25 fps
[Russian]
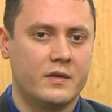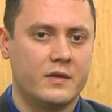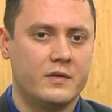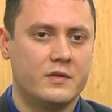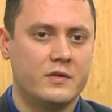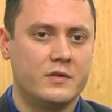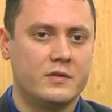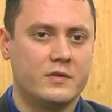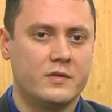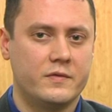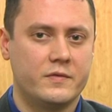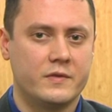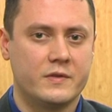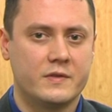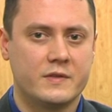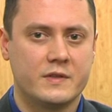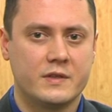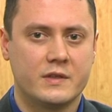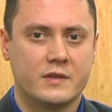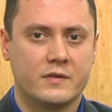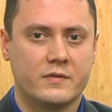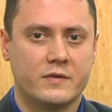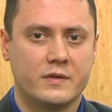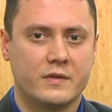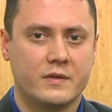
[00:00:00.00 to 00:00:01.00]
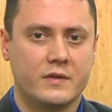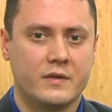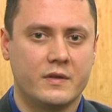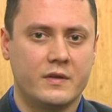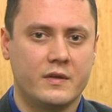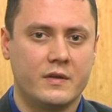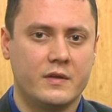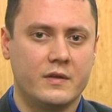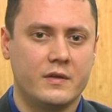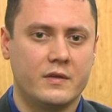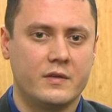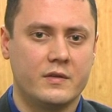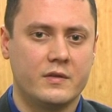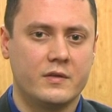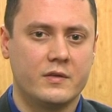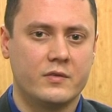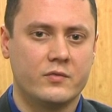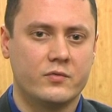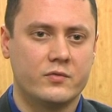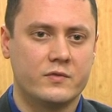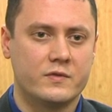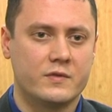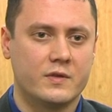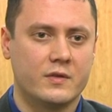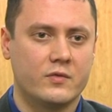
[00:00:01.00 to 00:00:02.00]
идентифицированы и
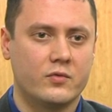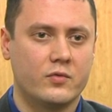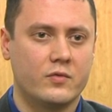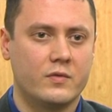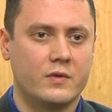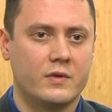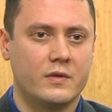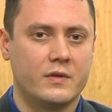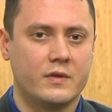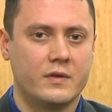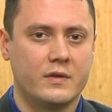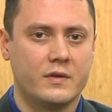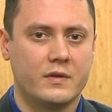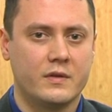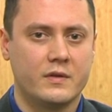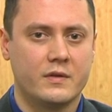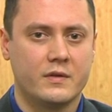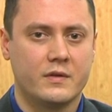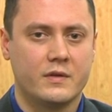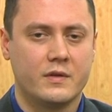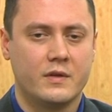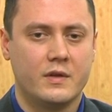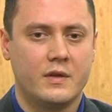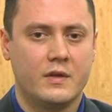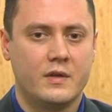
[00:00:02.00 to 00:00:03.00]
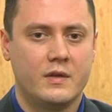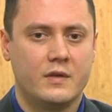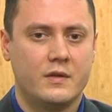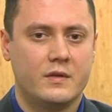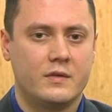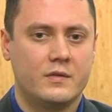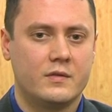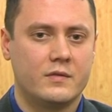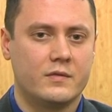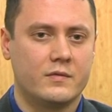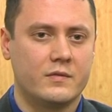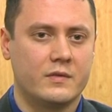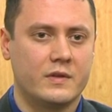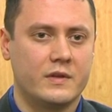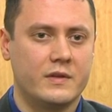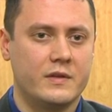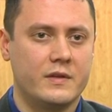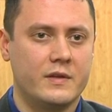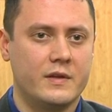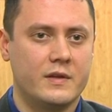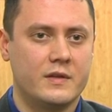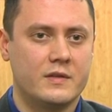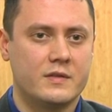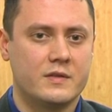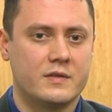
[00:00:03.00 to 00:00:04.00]
установлены
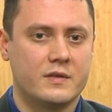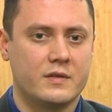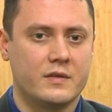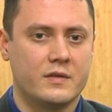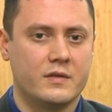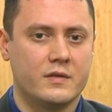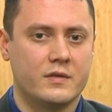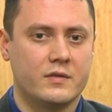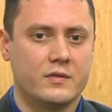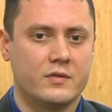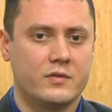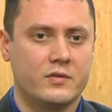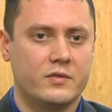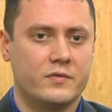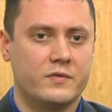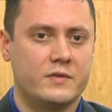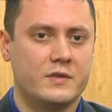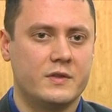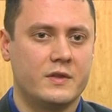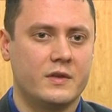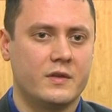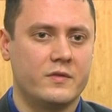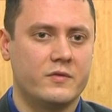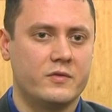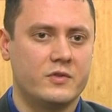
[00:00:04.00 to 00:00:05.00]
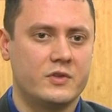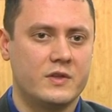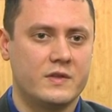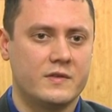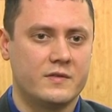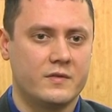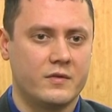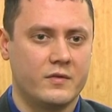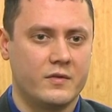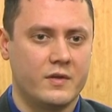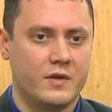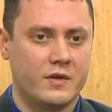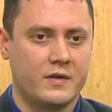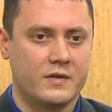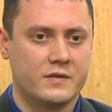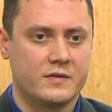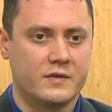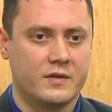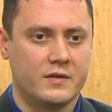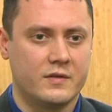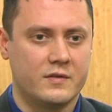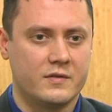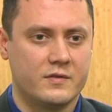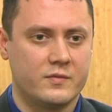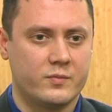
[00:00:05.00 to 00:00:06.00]
владельцы не всех вещественных
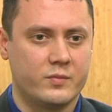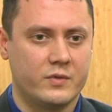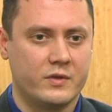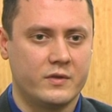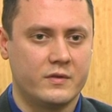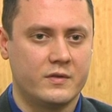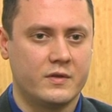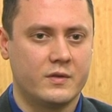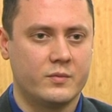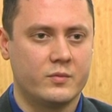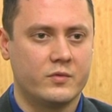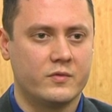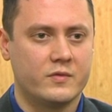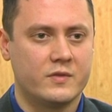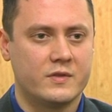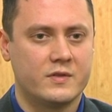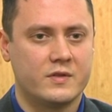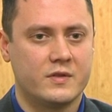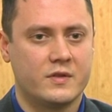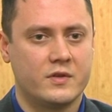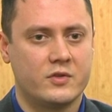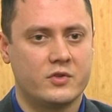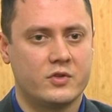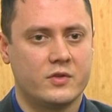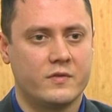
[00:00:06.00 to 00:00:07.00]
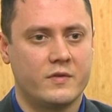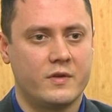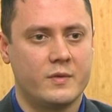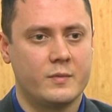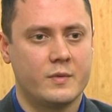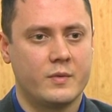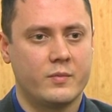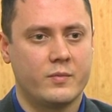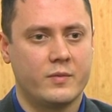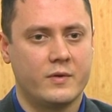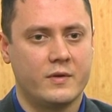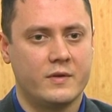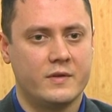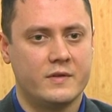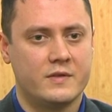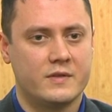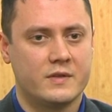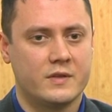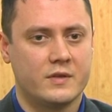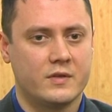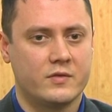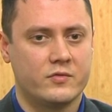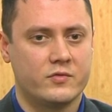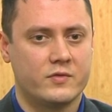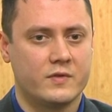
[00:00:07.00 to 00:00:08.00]
доказательств, поэтому в настоящее время
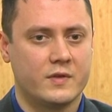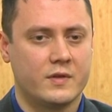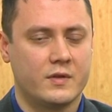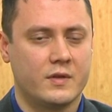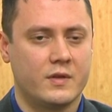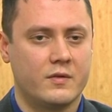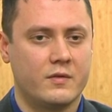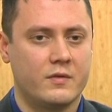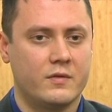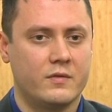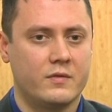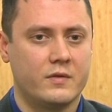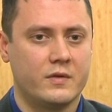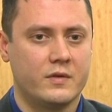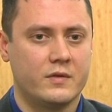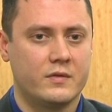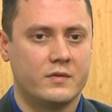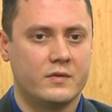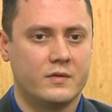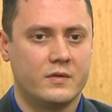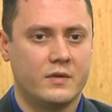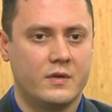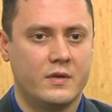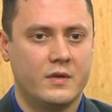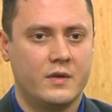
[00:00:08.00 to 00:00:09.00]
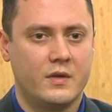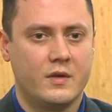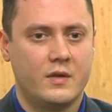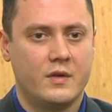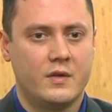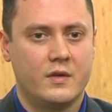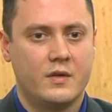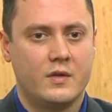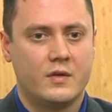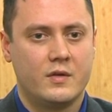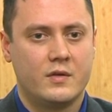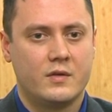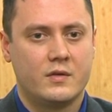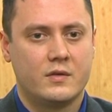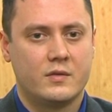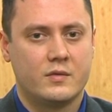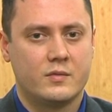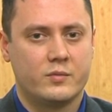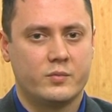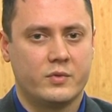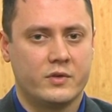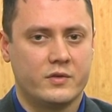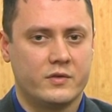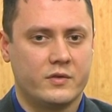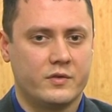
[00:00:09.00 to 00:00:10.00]
полиция устанавливает
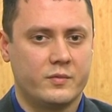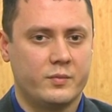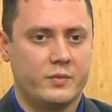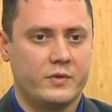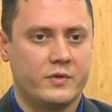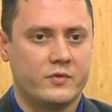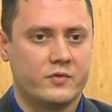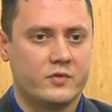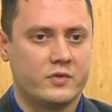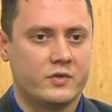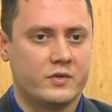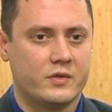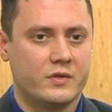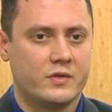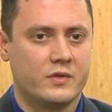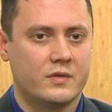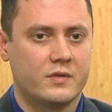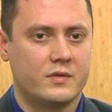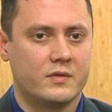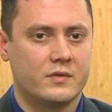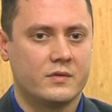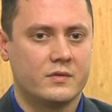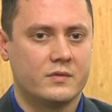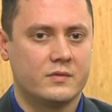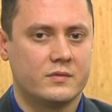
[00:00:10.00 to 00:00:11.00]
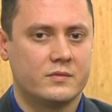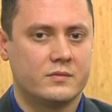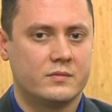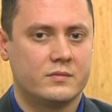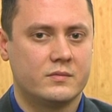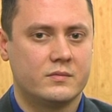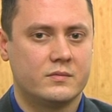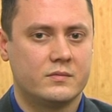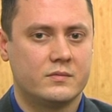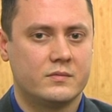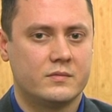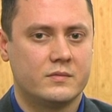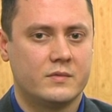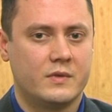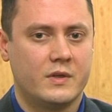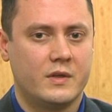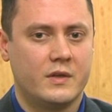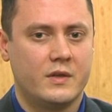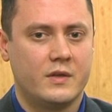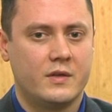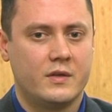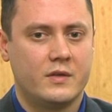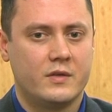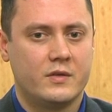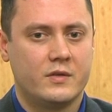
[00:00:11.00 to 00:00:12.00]
потерпевших э,
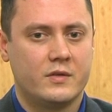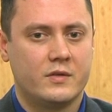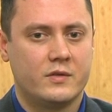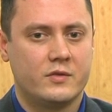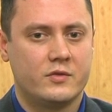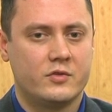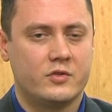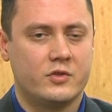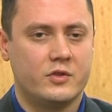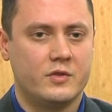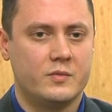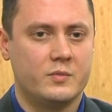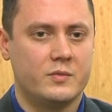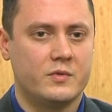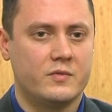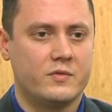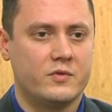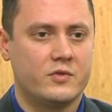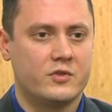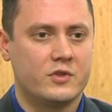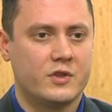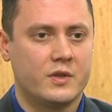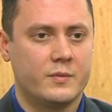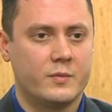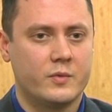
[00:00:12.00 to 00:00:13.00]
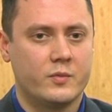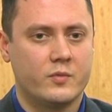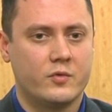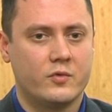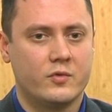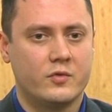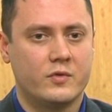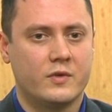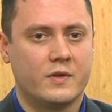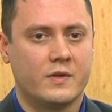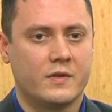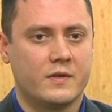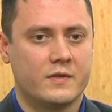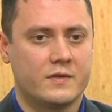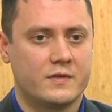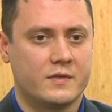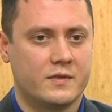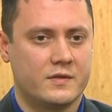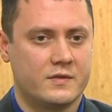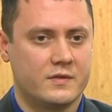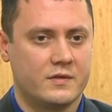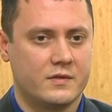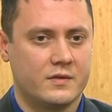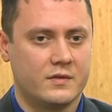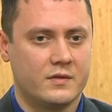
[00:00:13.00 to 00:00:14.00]
чьими вещами могут
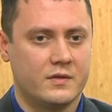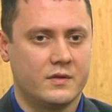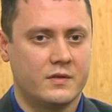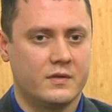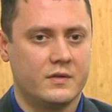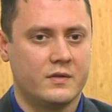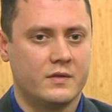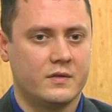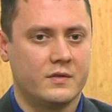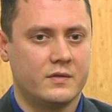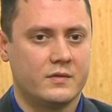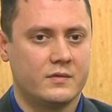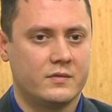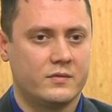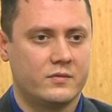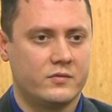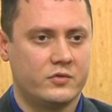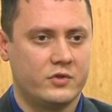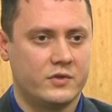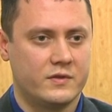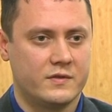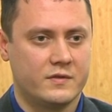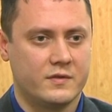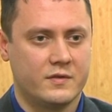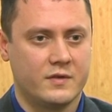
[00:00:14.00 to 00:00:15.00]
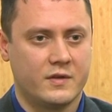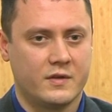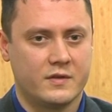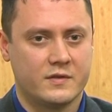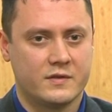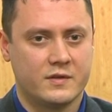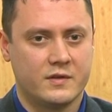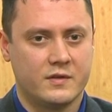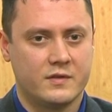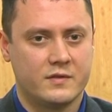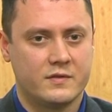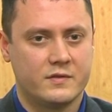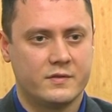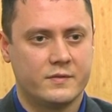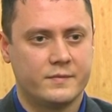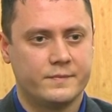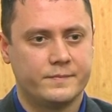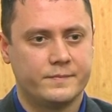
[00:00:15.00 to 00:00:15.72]
оказаться данные вещественные доказательства.